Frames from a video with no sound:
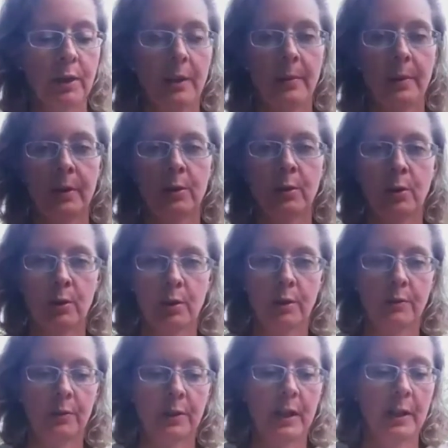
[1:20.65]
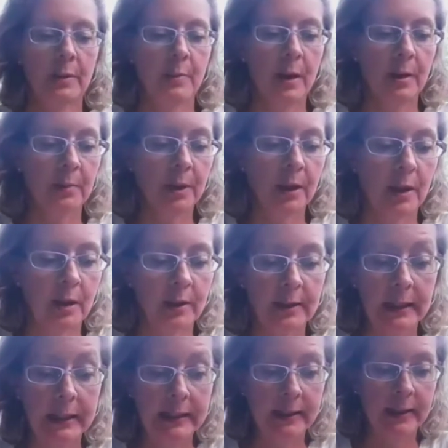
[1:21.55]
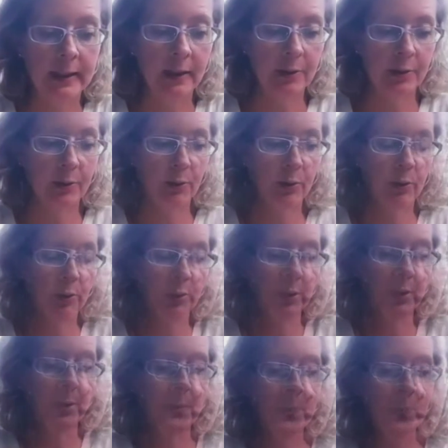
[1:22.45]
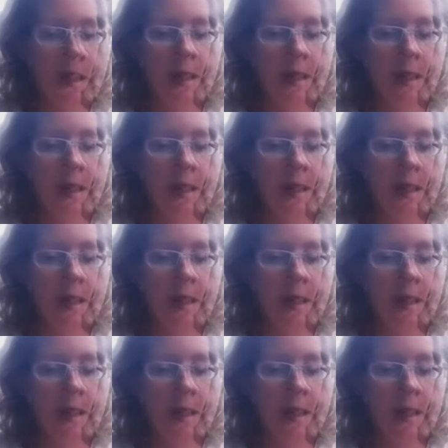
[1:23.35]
aber in Deutschland wird einmal im Jahr in der Regel ausgeschüttet.